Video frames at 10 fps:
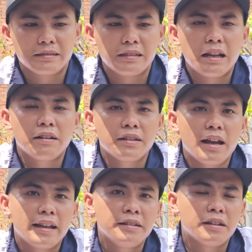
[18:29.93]
lo cho
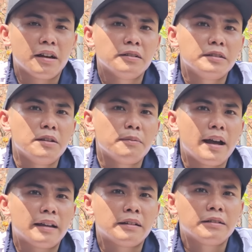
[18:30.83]
hai đứa nhỏ. Nếu
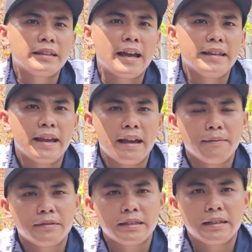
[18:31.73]
mà nó trả về
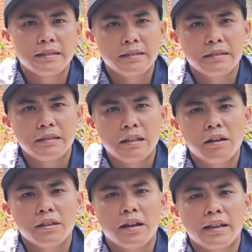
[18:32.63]
em sẽ
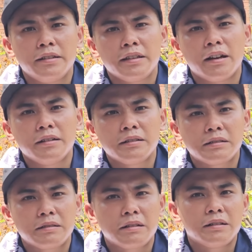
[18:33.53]
lo cho hai đứa nhỏ.
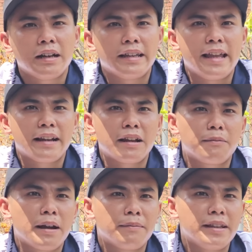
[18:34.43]
Có thời gian đâu
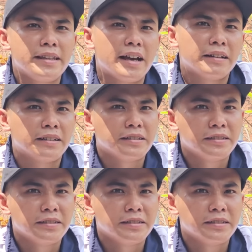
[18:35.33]
mà anh lấy vợ nữa.